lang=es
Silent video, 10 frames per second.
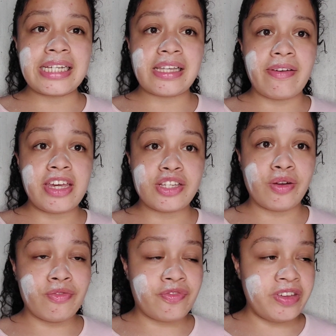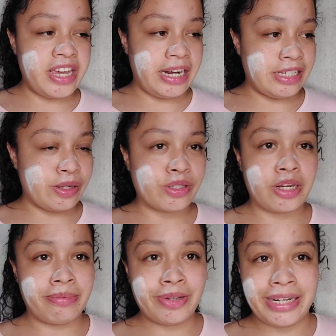ya saben y son fieles
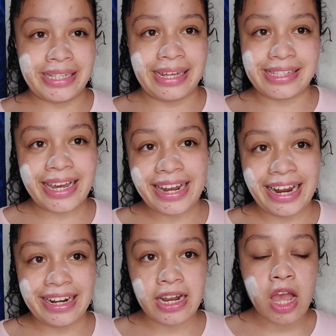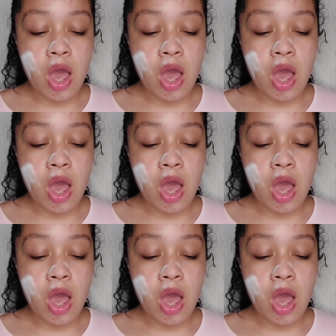suscriptores a este canal,